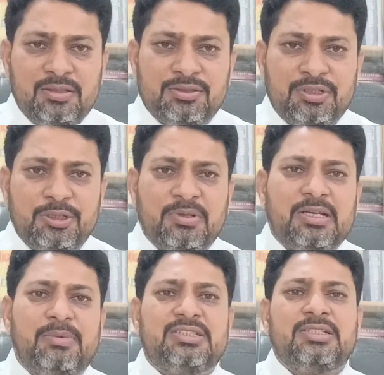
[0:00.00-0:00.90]
छोटी उम्र
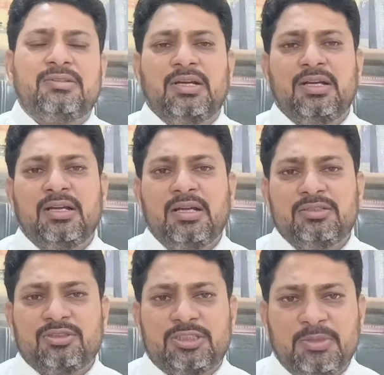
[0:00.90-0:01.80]
के बच्चे जो हैं
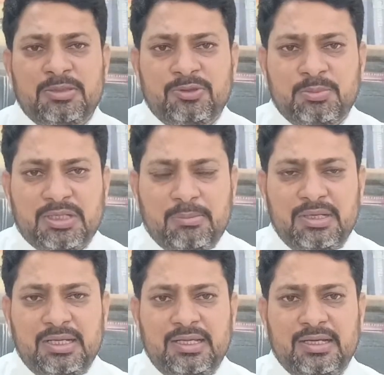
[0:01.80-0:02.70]
जो समझ बूझ
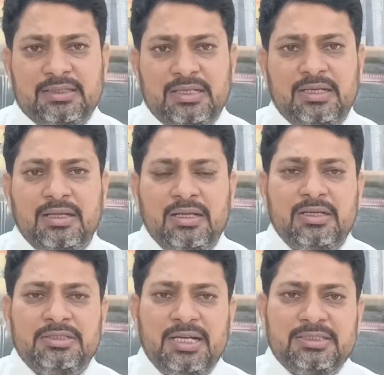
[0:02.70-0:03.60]
मुकम्मल नहीं रखते
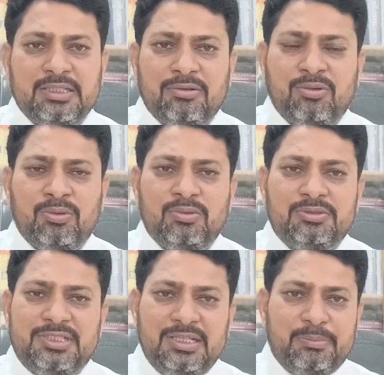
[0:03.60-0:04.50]
या जिनको
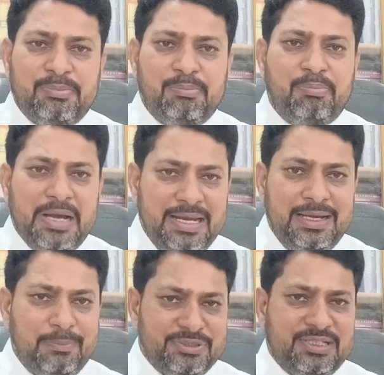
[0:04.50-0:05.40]
जल्द
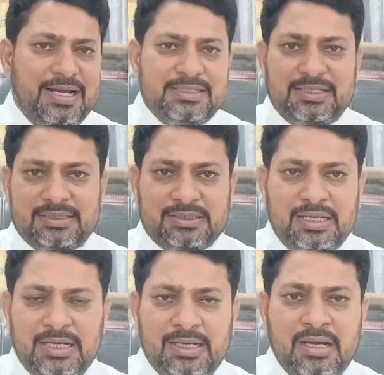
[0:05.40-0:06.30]
बहलाया फिसलाया जा
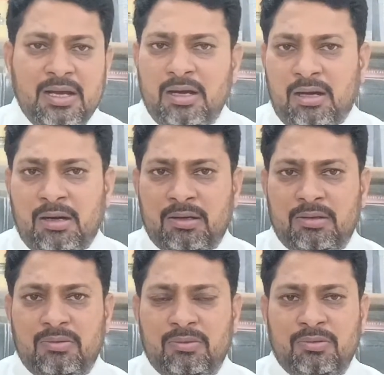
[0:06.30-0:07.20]
सकता है और
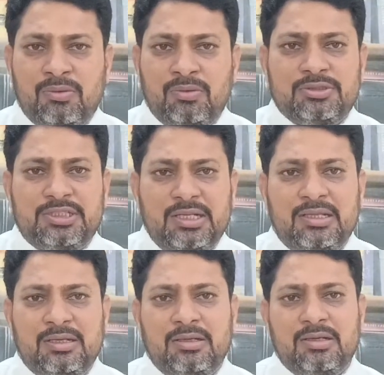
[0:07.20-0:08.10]
उनको
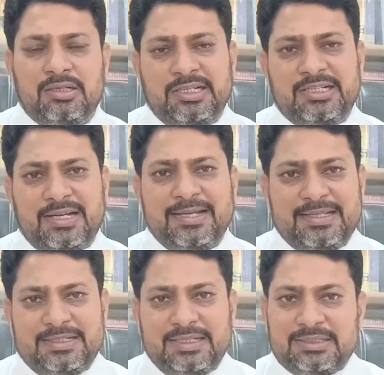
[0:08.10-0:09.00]
जल्द डिट्रैक
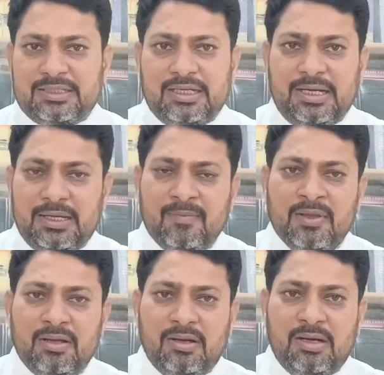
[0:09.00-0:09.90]
किया जा सकता है
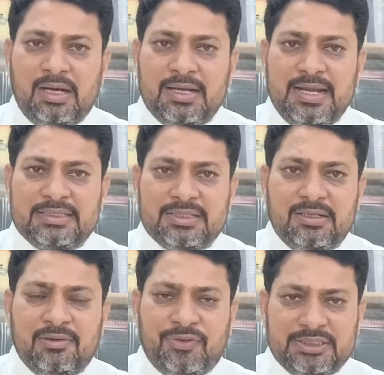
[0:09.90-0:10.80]
और
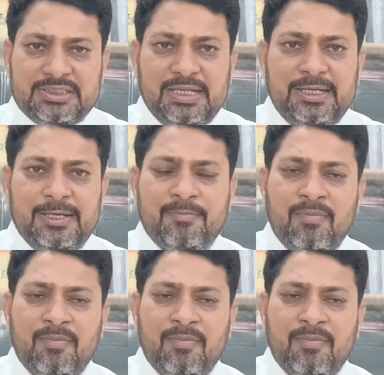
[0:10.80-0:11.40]
अननेचुरल ऑफेंस के लिए